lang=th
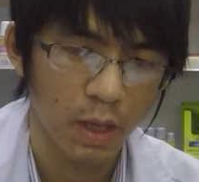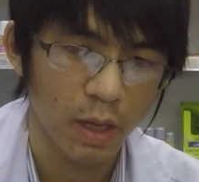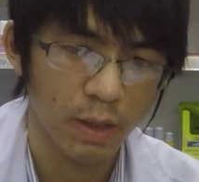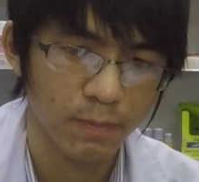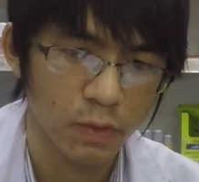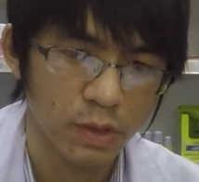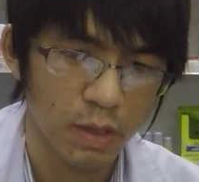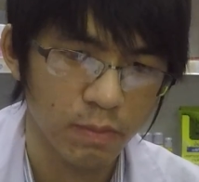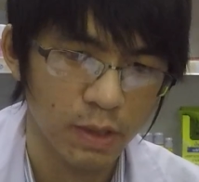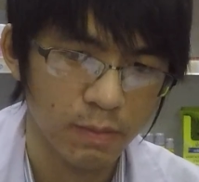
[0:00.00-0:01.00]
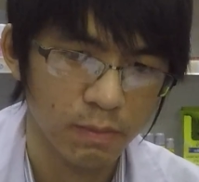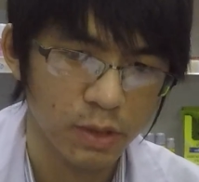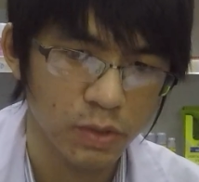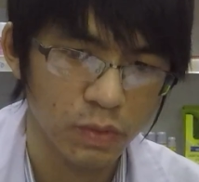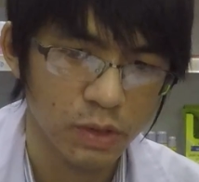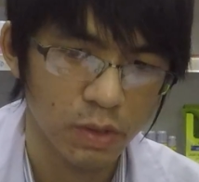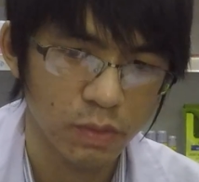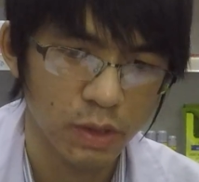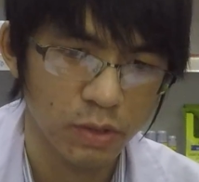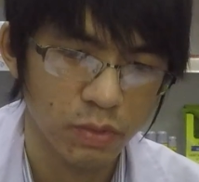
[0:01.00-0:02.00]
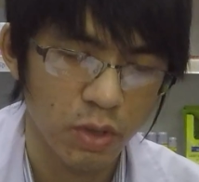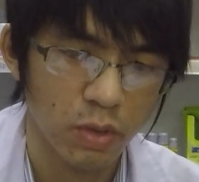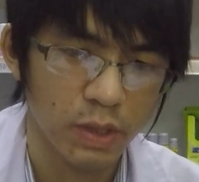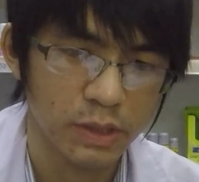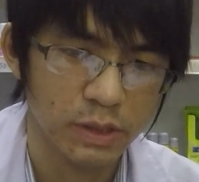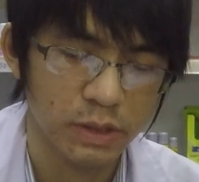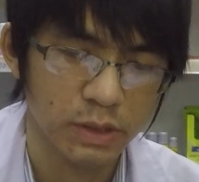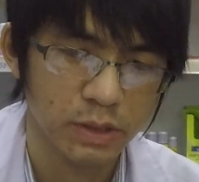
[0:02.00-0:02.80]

ไฮโปทารามิกพิทูทารีอะดรีนอลแอ็กซิส